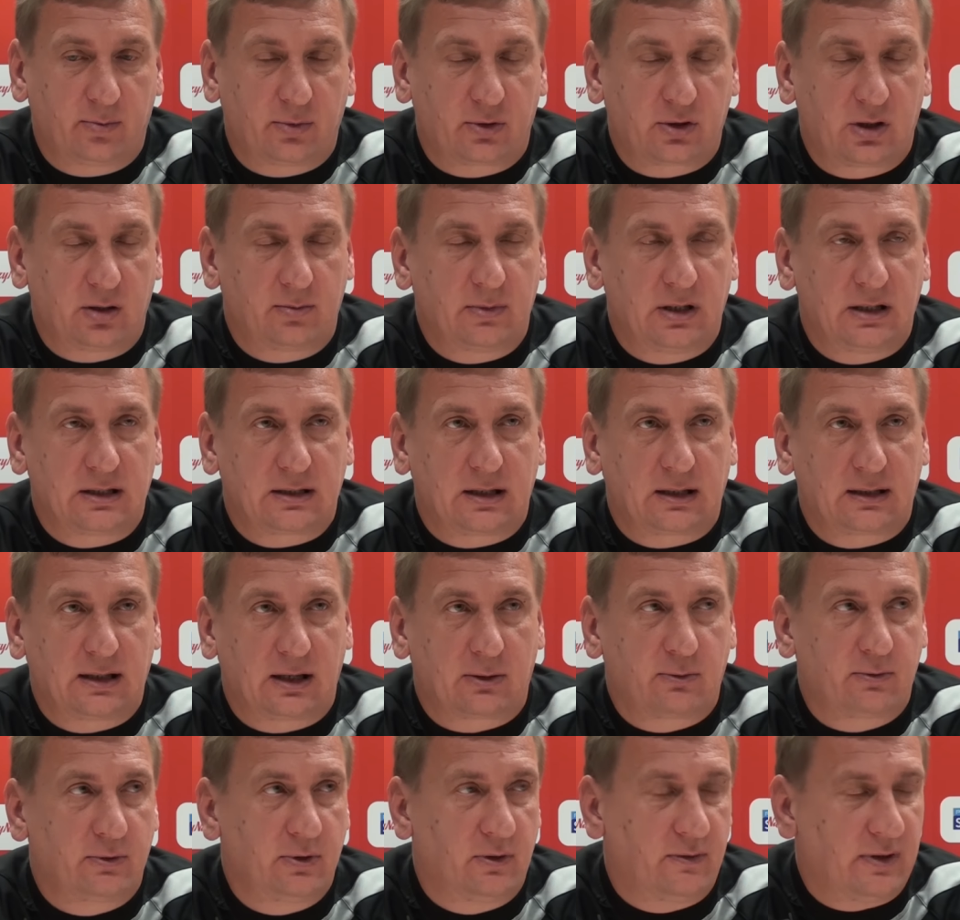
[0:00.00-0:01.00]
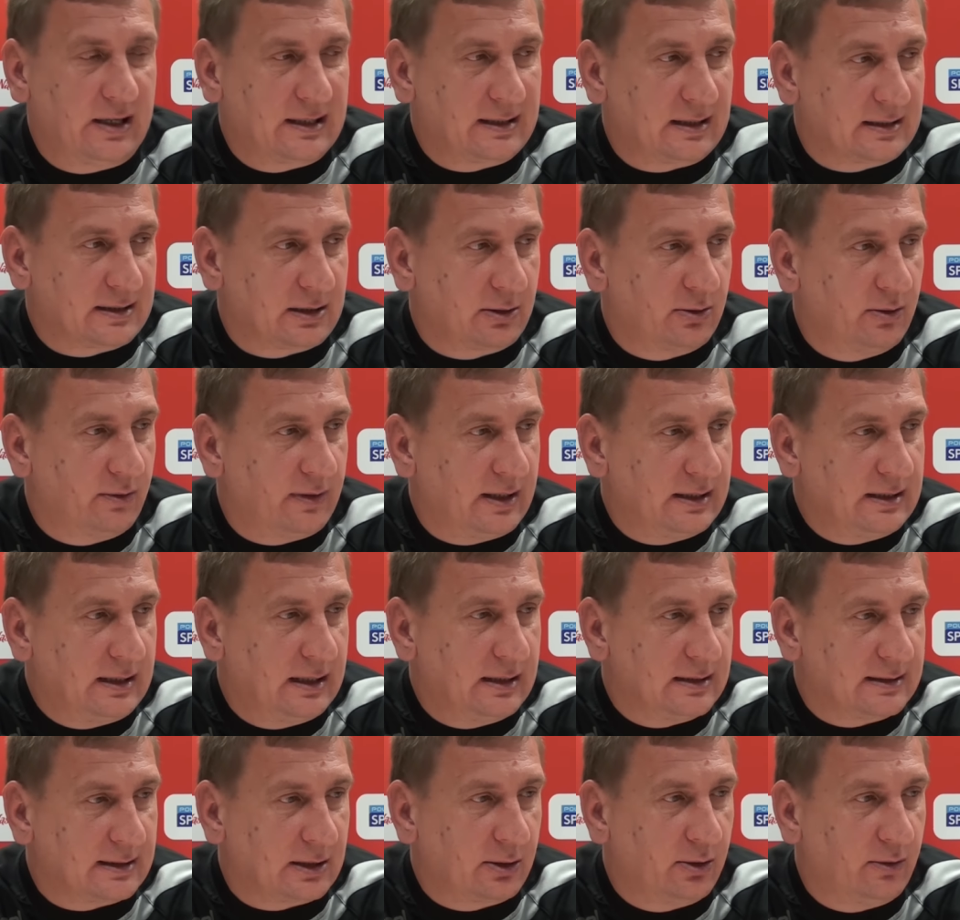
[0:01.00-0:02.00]
potrzebna jest taka równowaga,
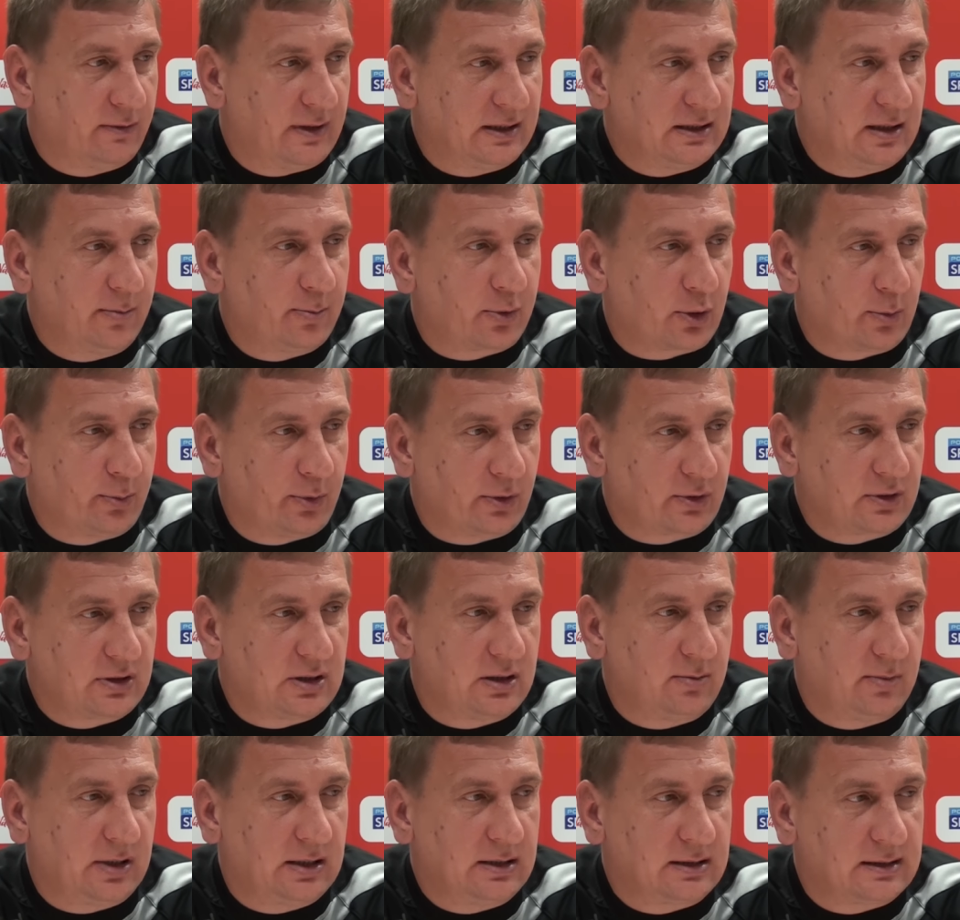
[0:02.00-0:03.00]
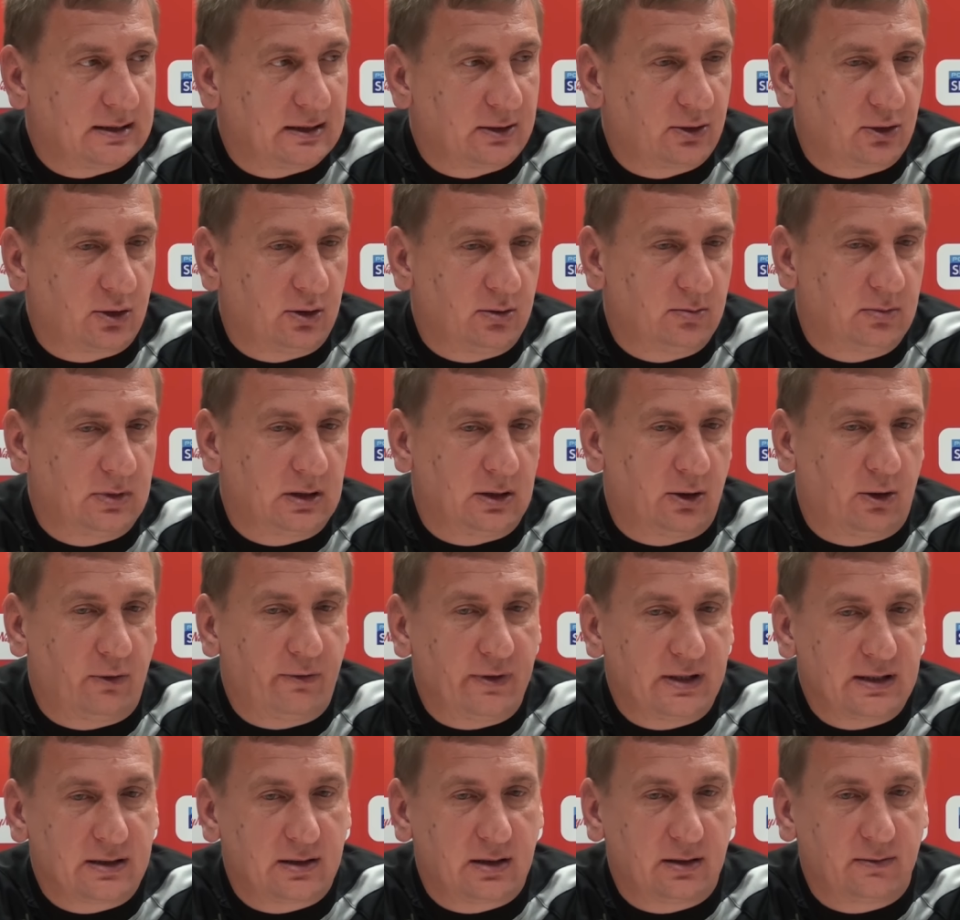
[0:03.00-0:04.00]
zachowanie, zachowanie proporcji między grą
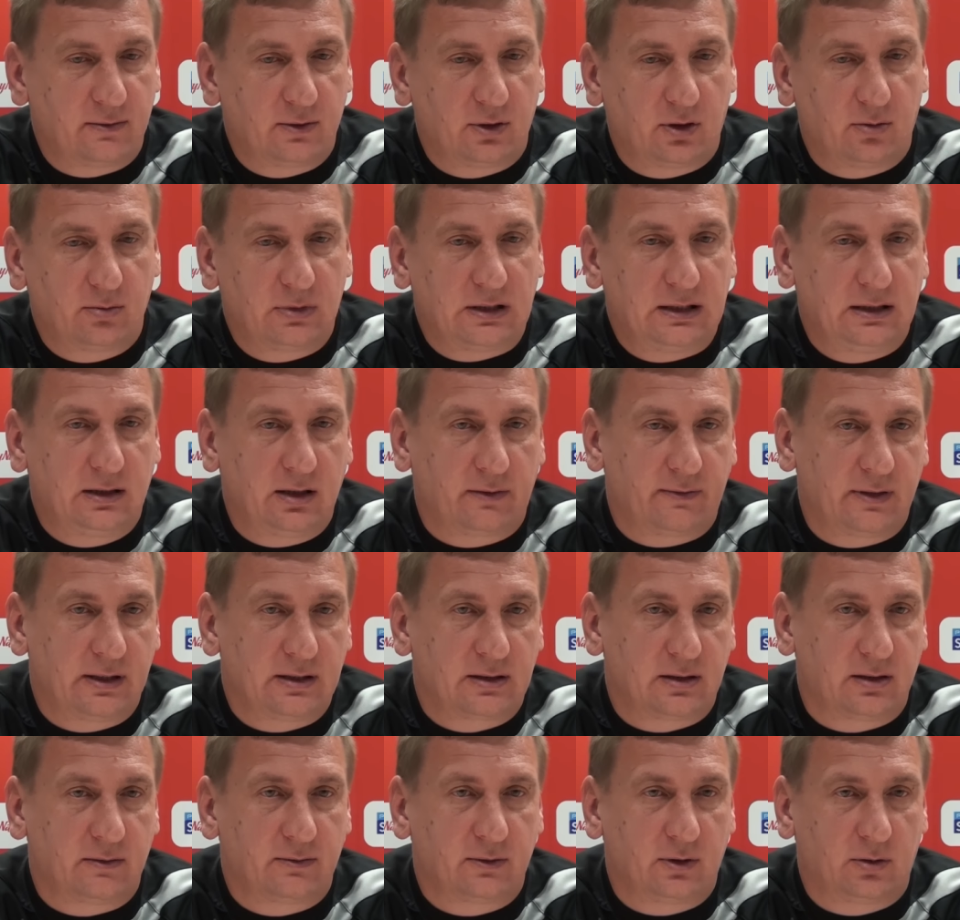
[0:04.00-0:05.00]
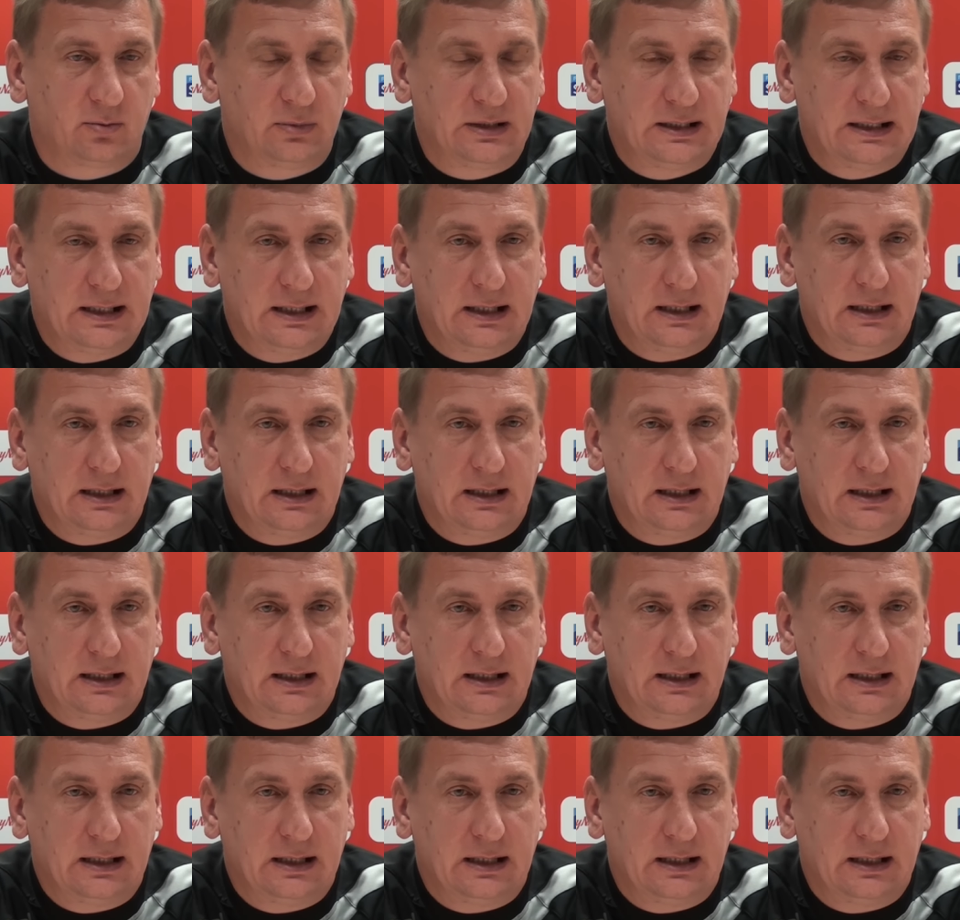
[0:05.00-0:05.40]
ofensywną i defensywną.